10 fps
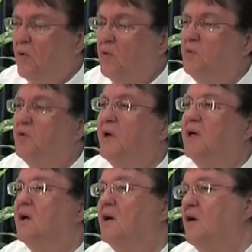Умереть для
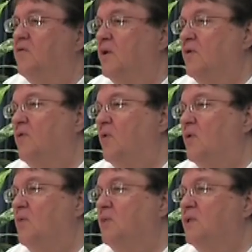того,
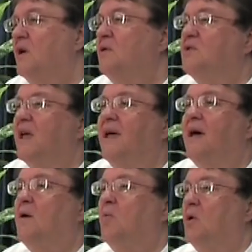чтобы
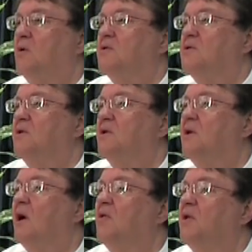понести
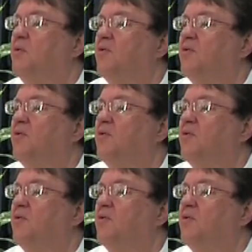жертву,